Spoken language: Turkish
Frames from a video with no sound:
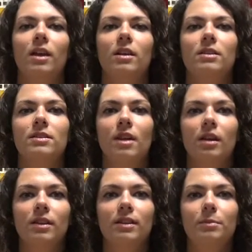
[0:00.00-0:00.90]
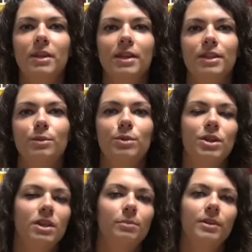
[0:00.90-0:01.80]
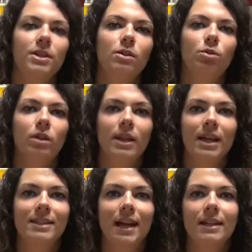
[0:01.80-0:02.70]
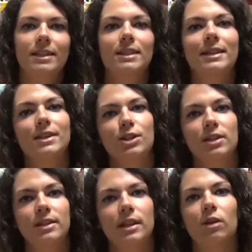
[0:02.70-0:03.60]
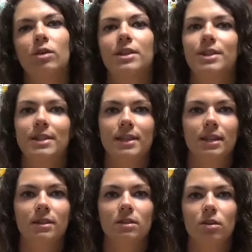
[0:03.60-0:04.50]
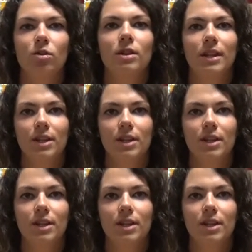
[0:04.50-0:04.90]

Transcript: E, sağlıklı bir yaşam için yapılacak olan egzersiz yaşınıza göre, cinsiyetinize göre